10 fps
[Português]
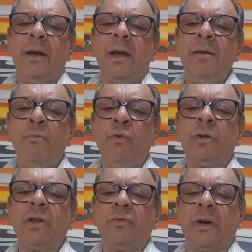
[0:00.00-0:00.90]
Em
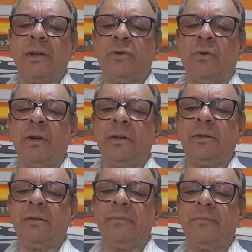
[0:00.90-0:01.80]
muitas
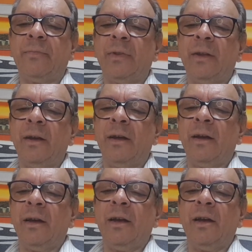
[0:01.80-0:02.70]
ocasiões,
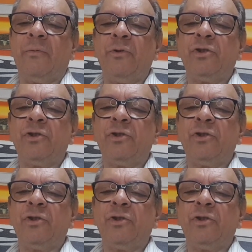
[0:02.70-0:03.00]
eu fui